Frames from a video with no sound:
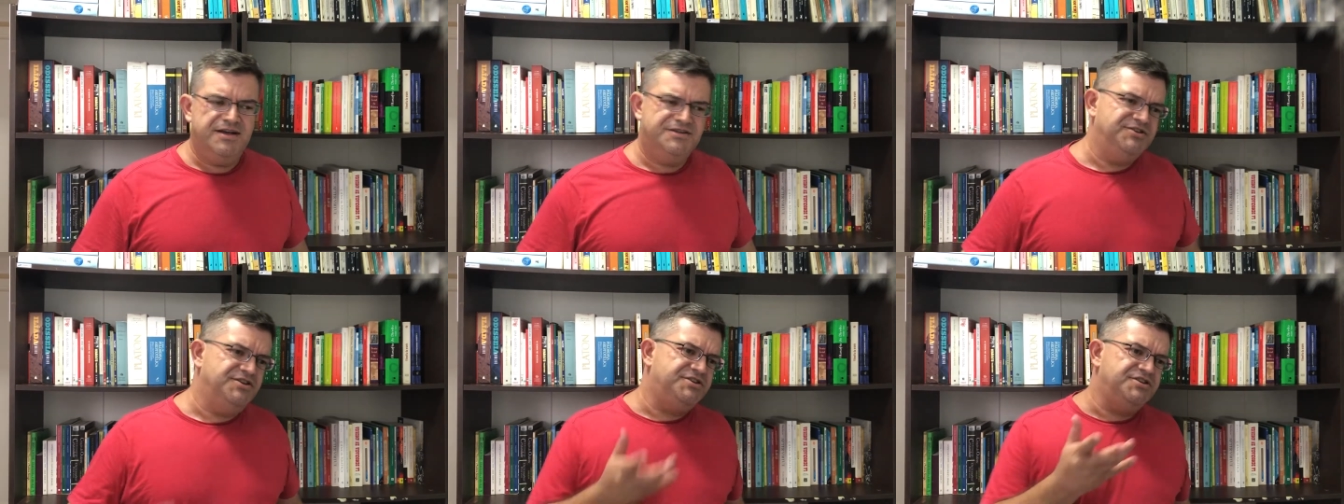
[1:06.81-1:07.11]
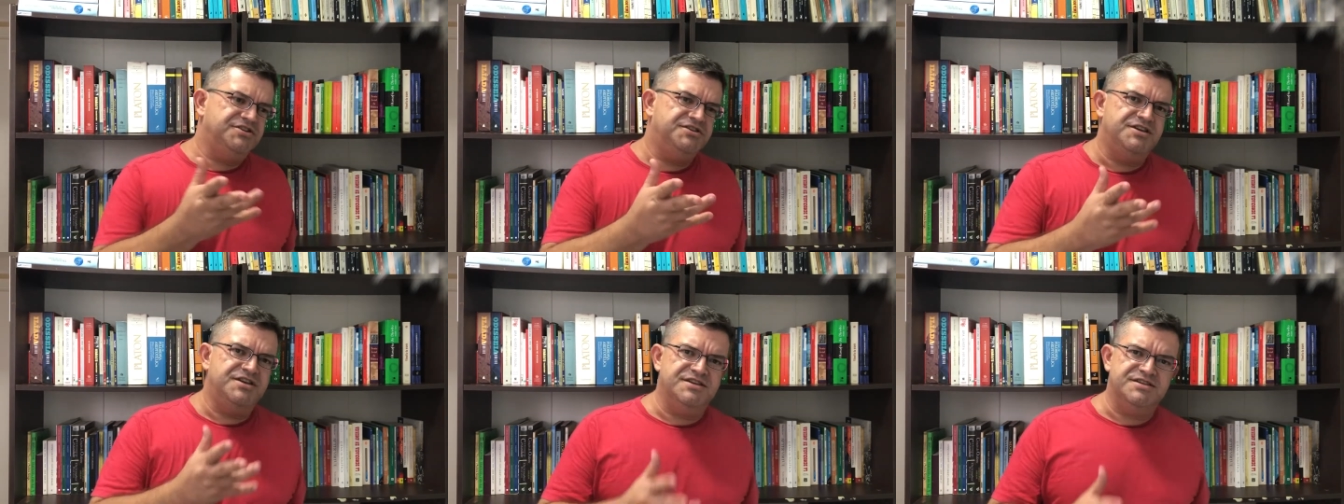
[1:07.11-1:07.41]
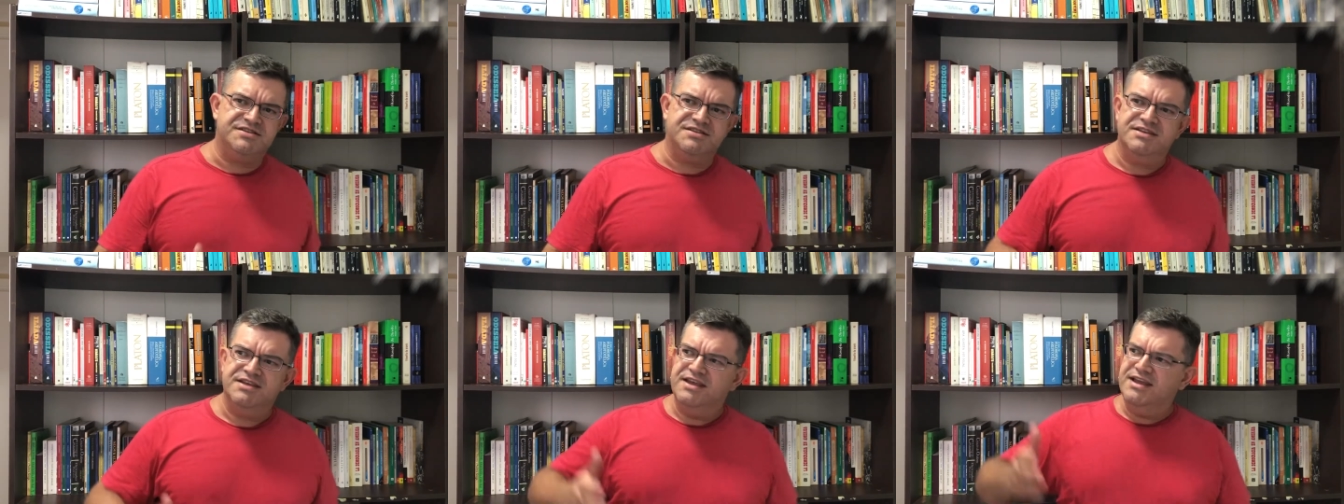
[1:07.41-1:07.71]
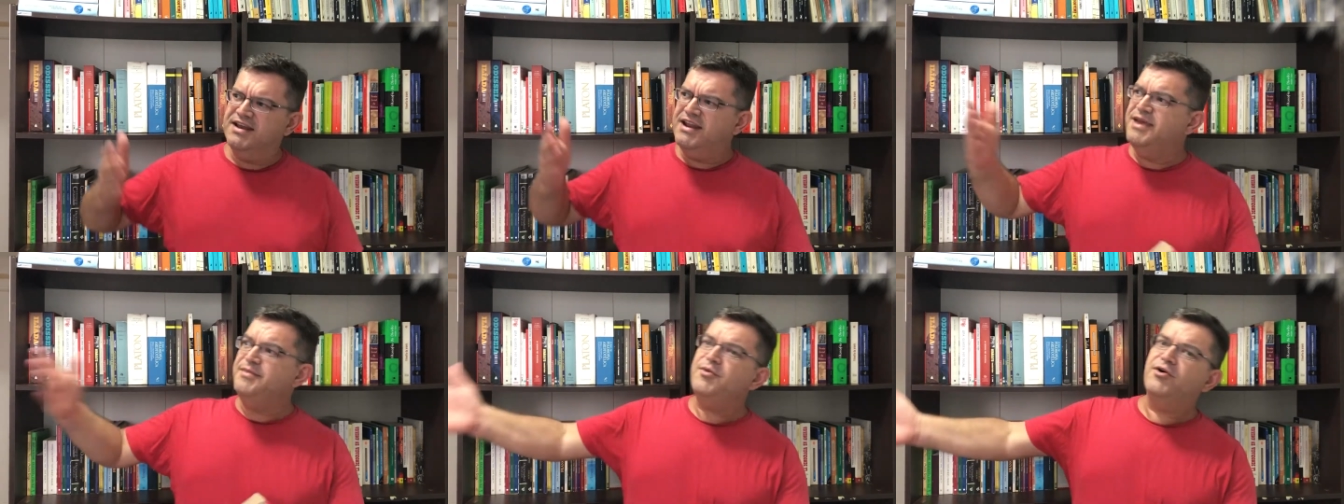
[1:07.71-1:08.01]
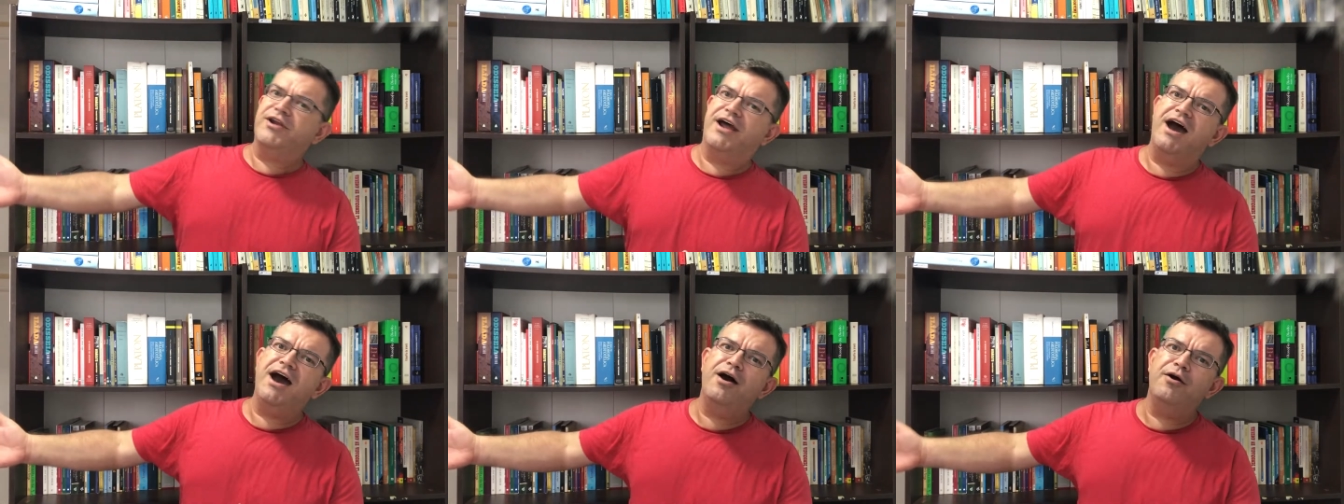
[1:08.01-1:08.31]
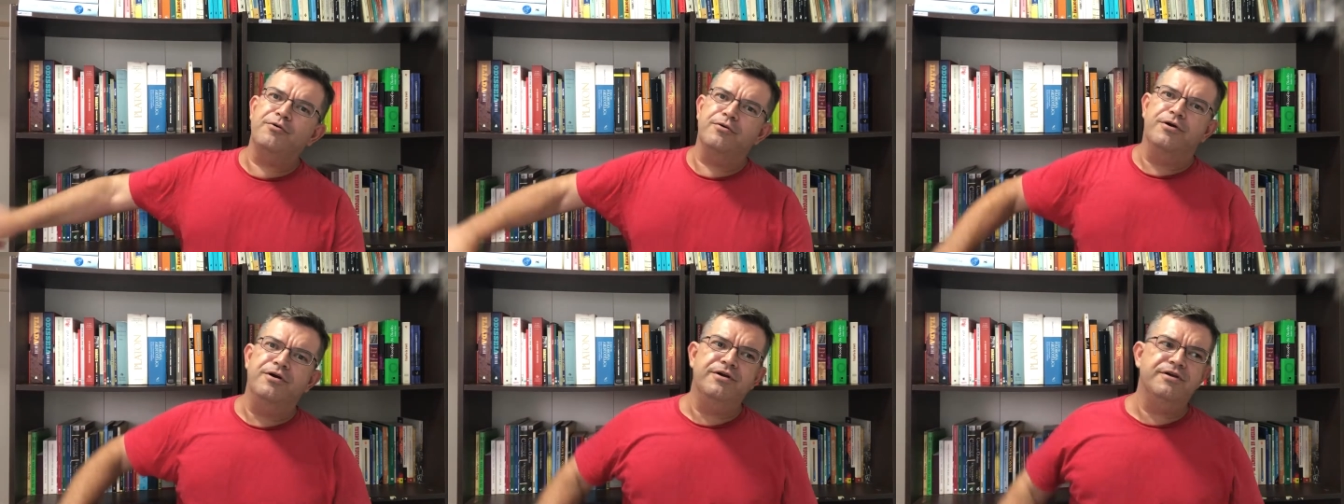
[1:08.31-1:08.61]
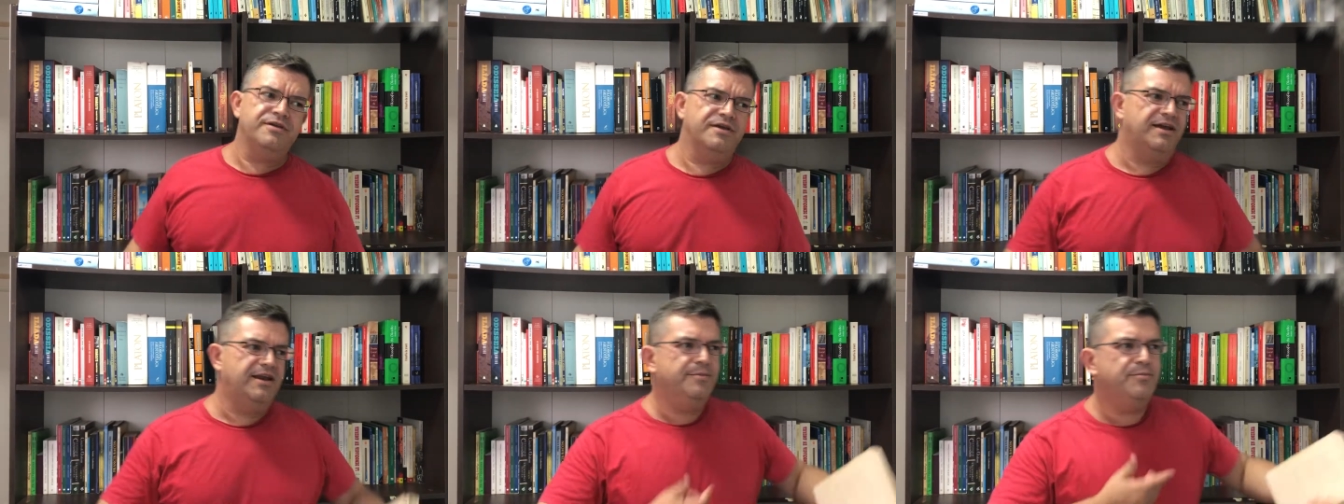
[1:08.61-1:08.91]
A gente diz, ele é imoral,
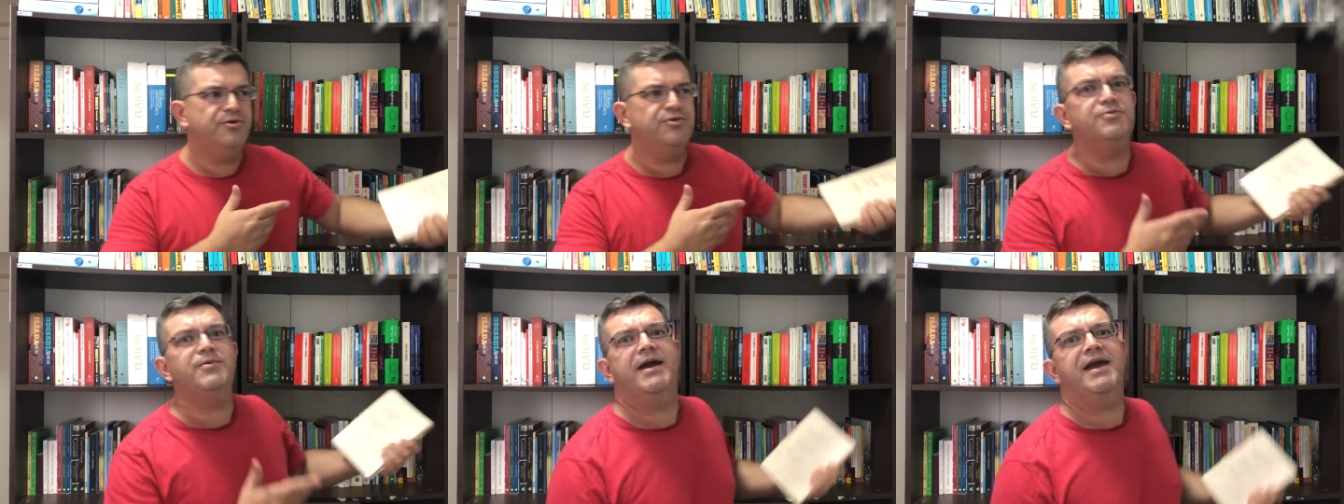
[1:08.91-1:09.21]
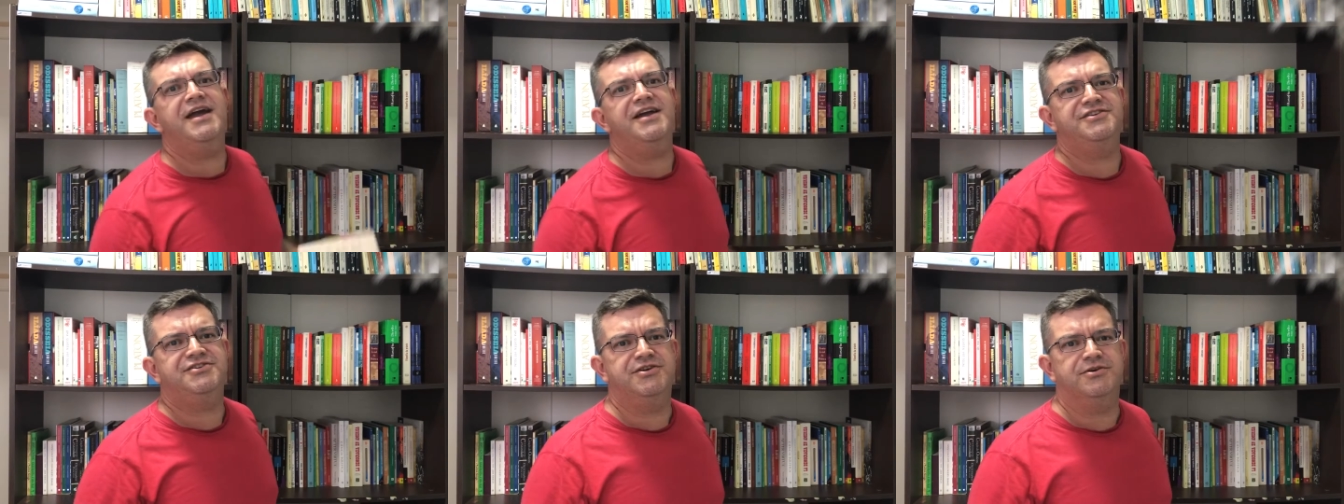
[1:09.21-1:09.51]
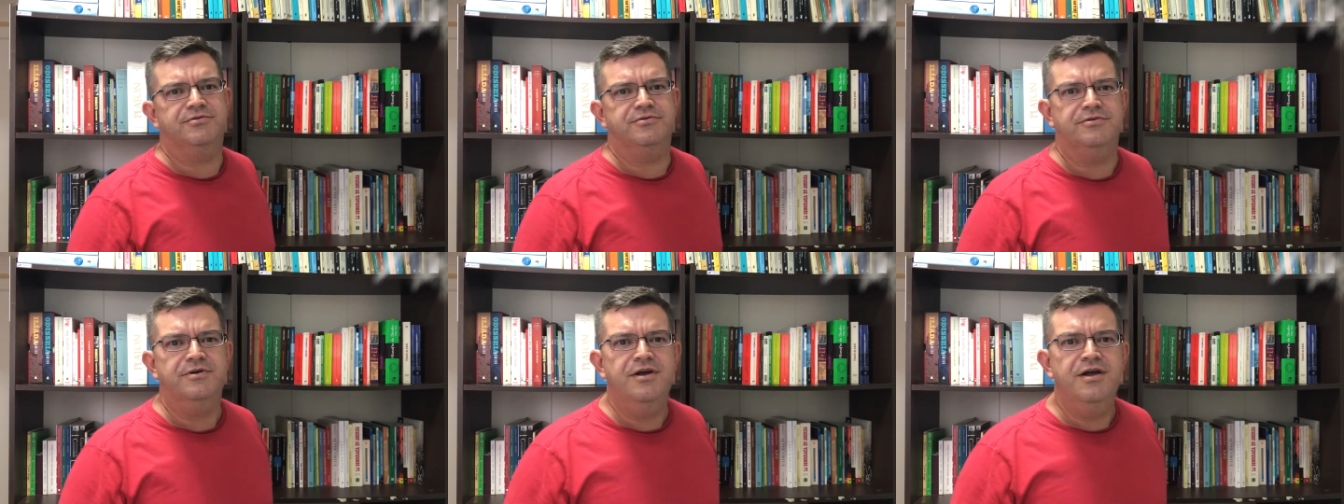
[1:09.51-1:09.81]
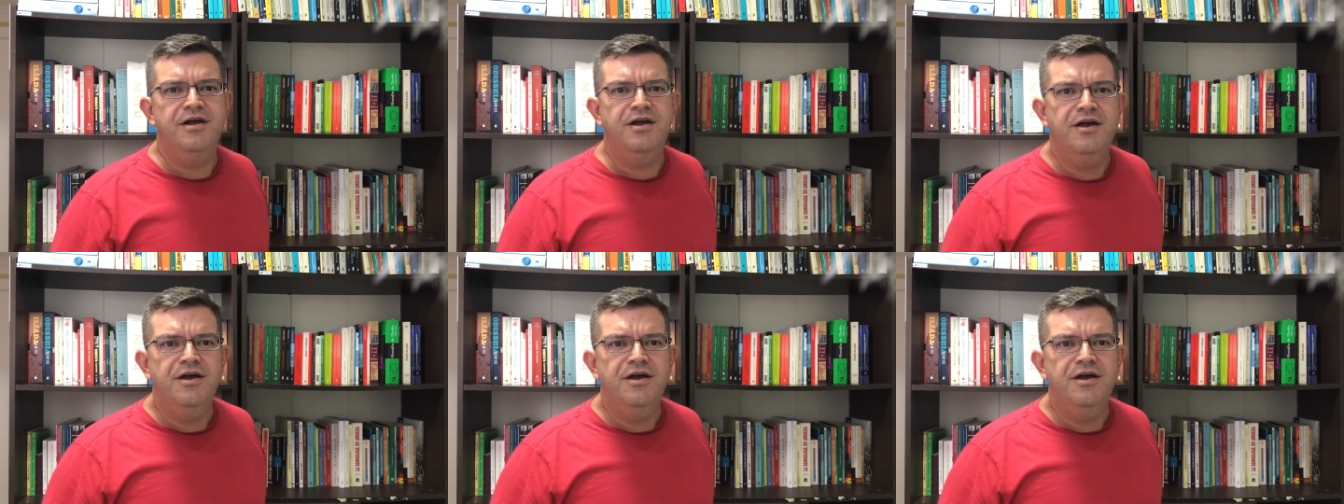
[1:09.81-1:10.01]
ele é muito ético,